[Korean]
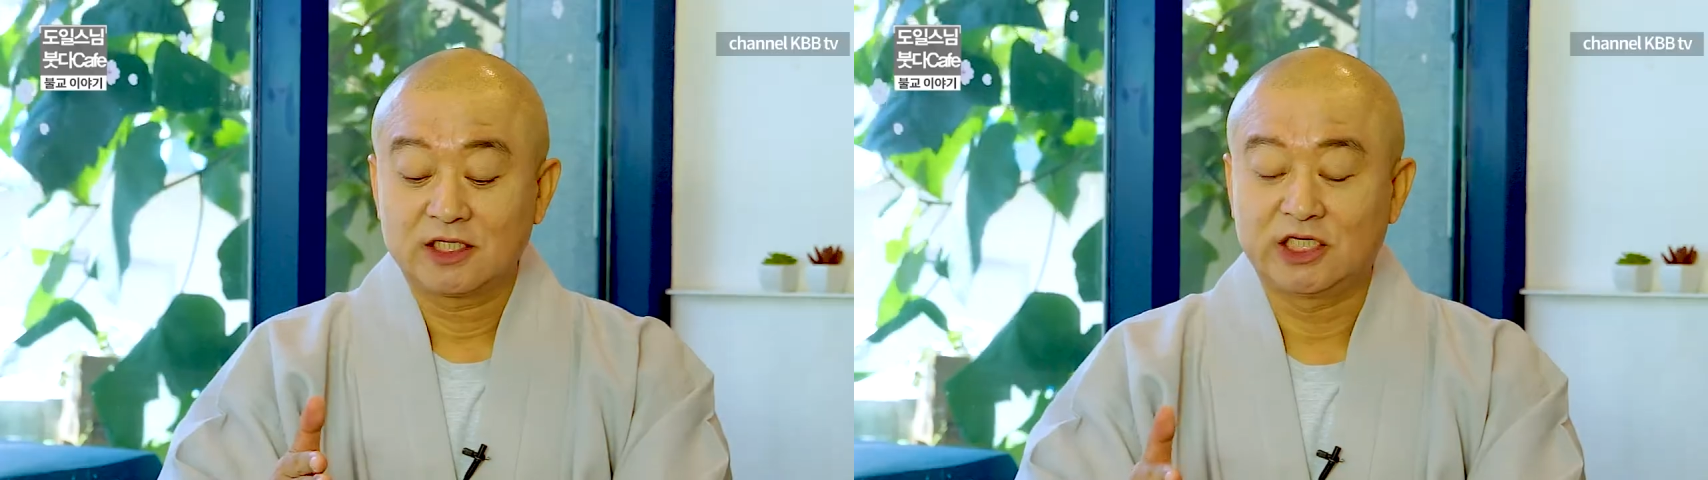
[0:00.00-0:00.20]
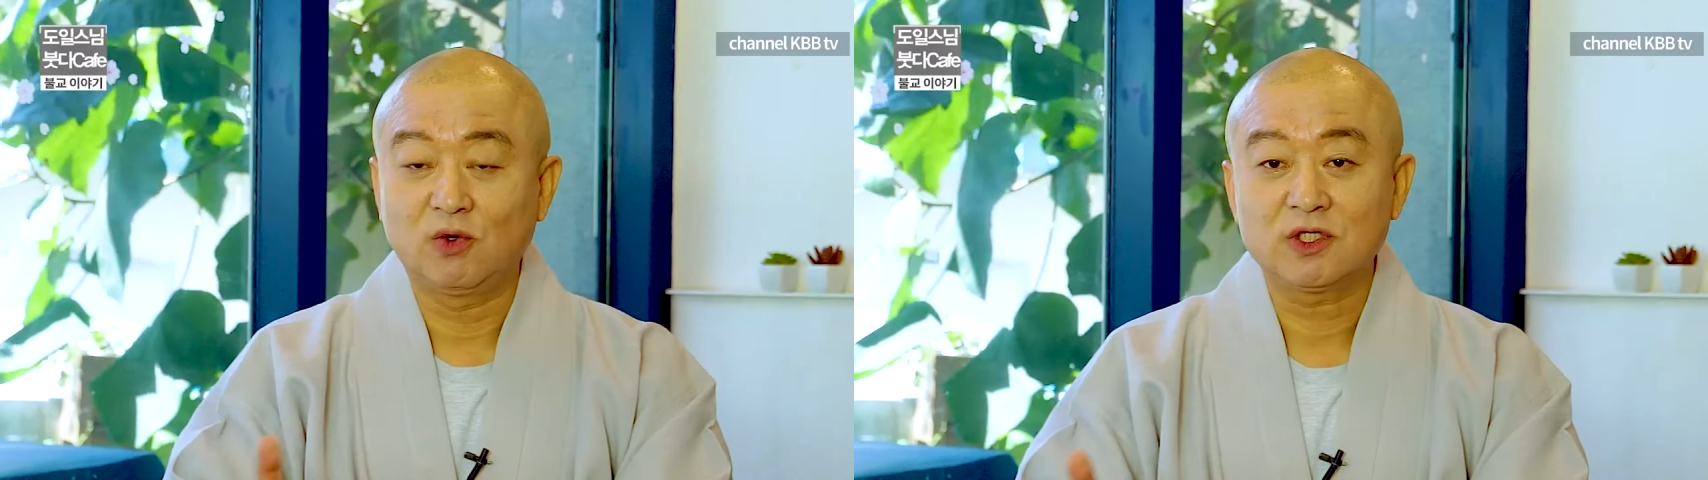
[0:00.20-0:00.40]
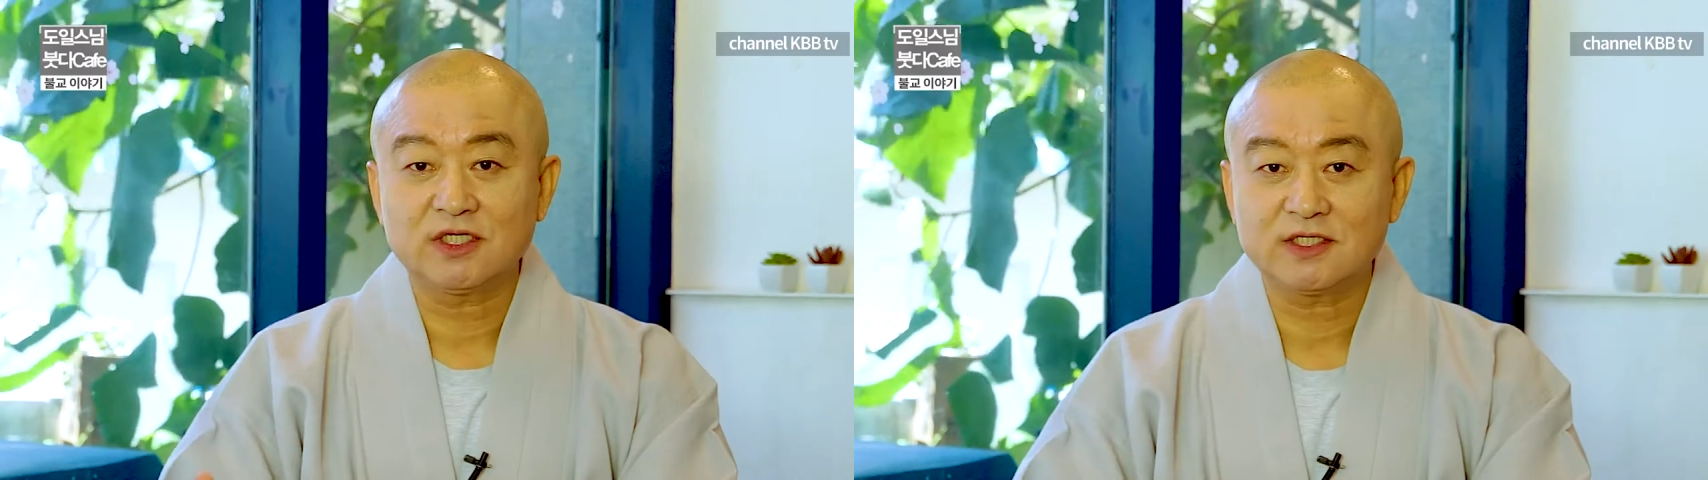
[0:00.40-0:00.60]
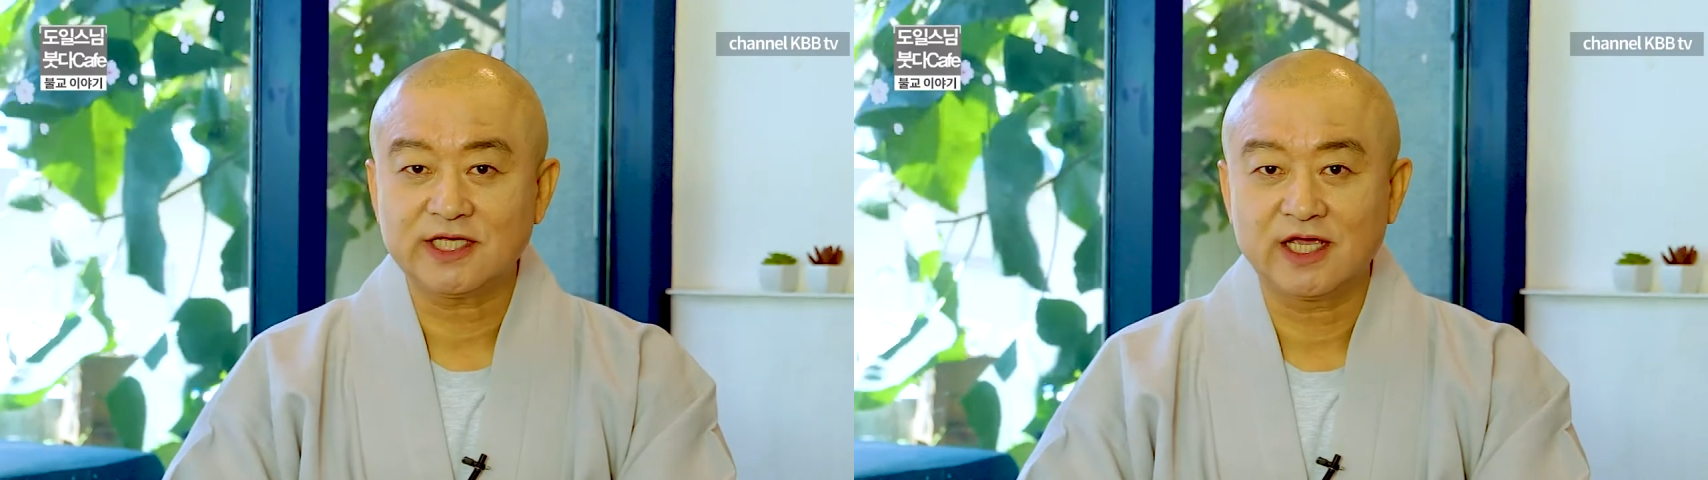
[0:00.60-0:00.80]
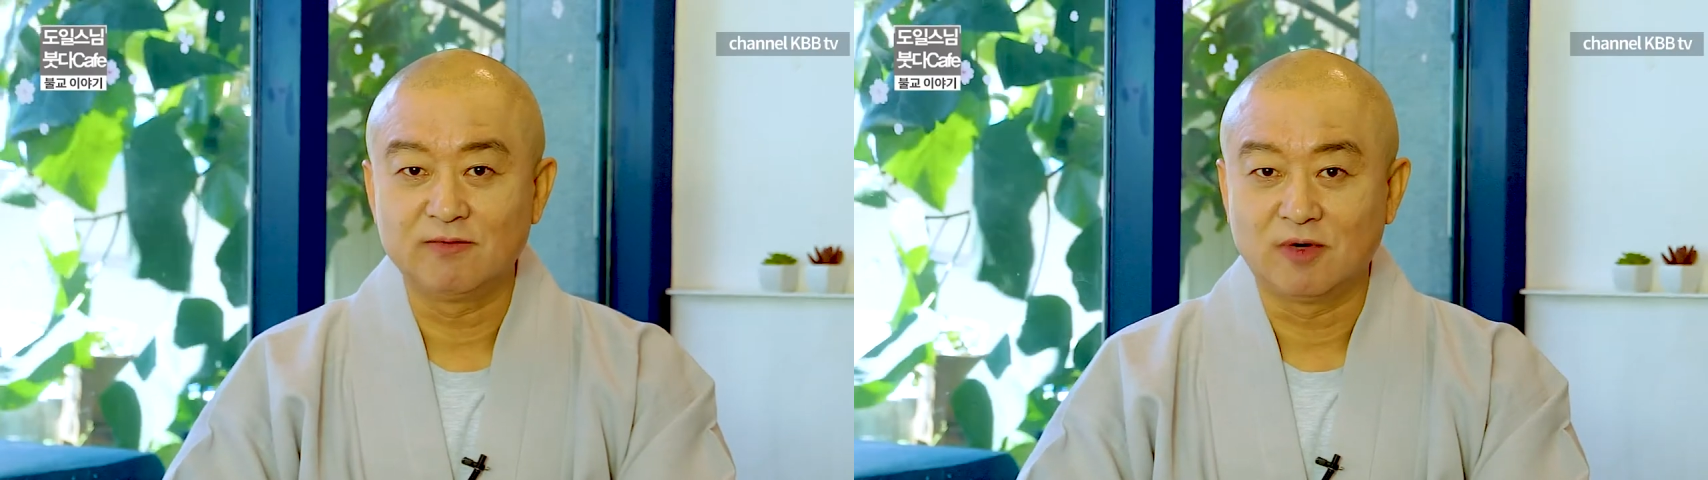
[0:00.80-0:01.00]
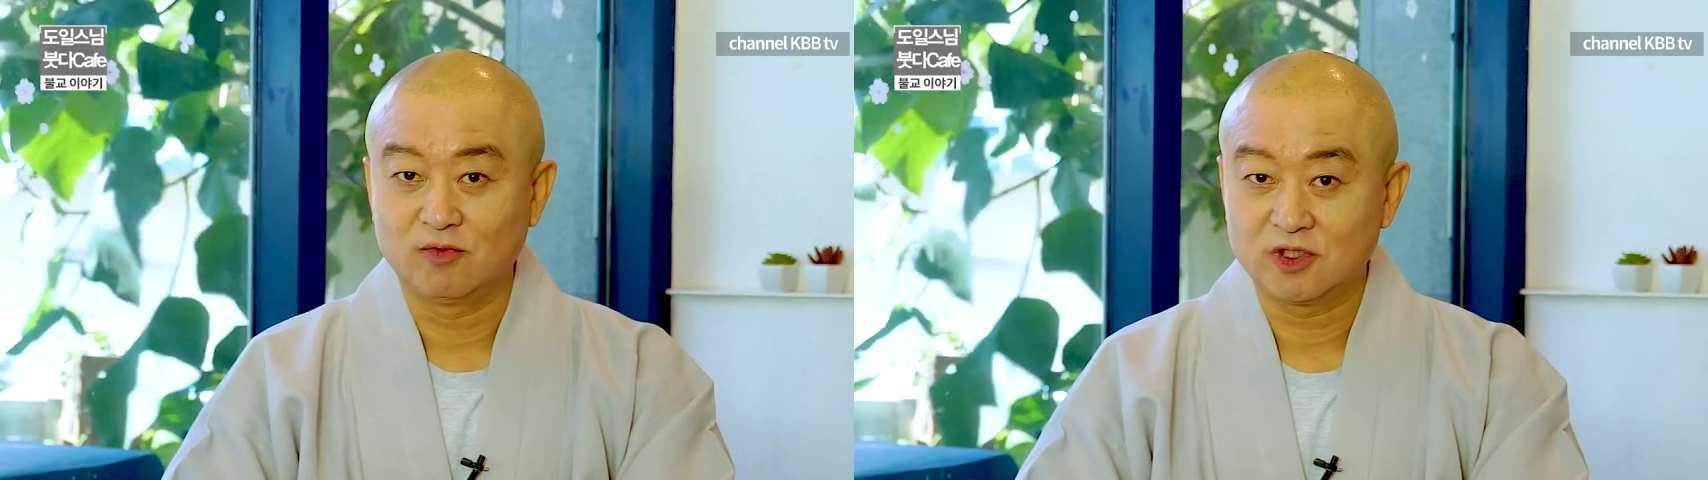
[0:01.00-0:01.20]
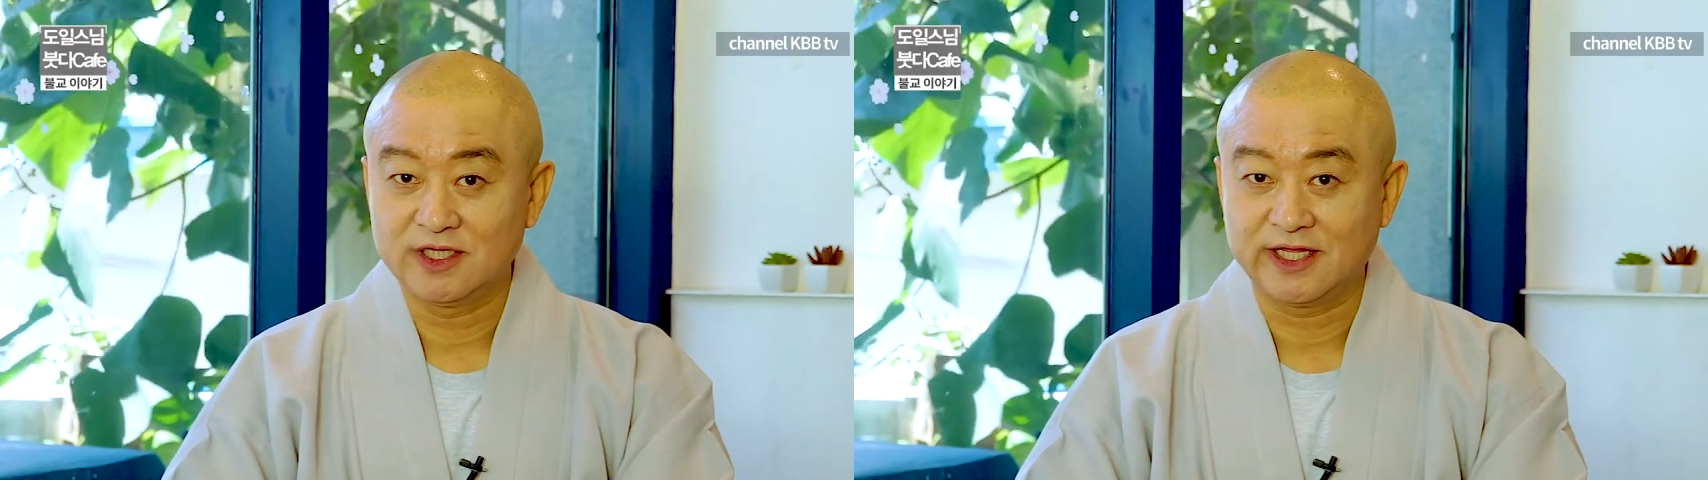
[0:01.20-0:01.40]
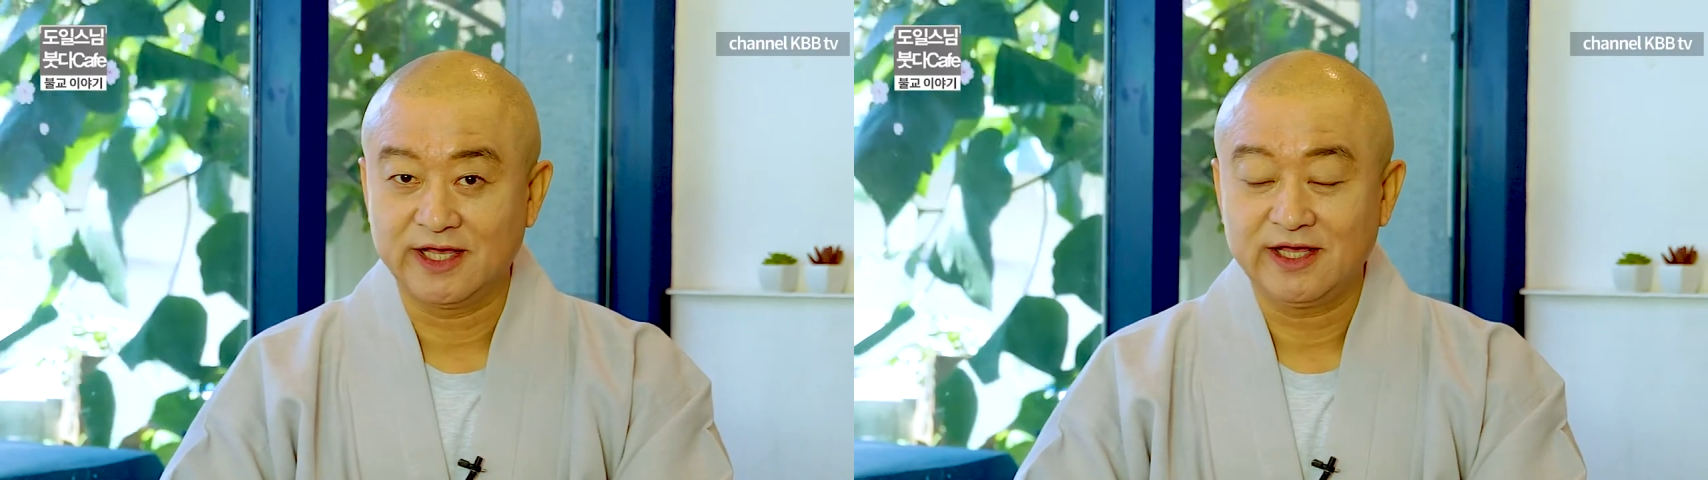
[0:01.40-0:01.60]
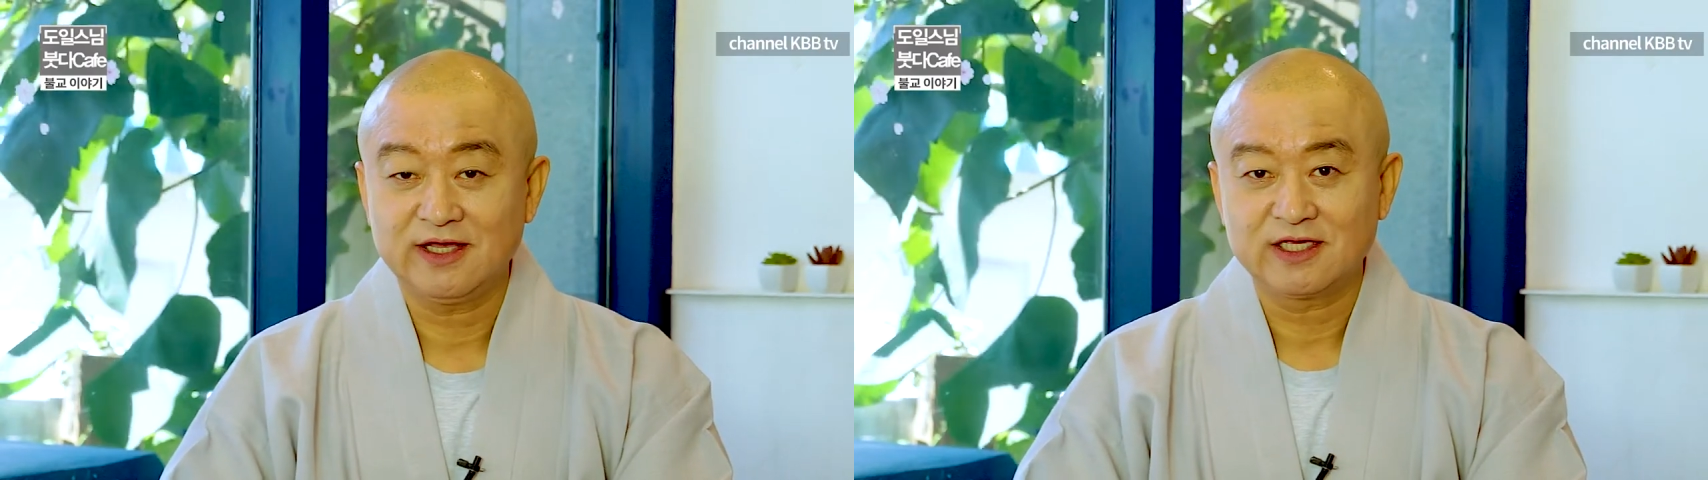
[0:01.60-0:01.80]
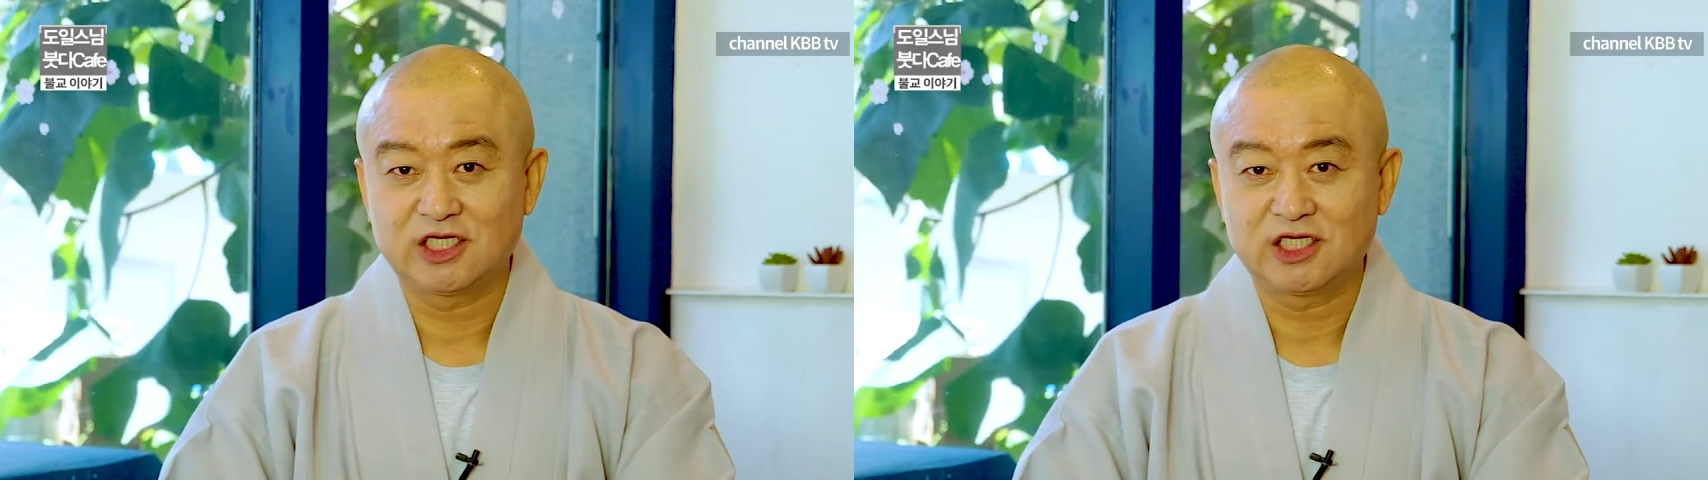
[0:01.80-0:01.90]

기원정사에 머무는데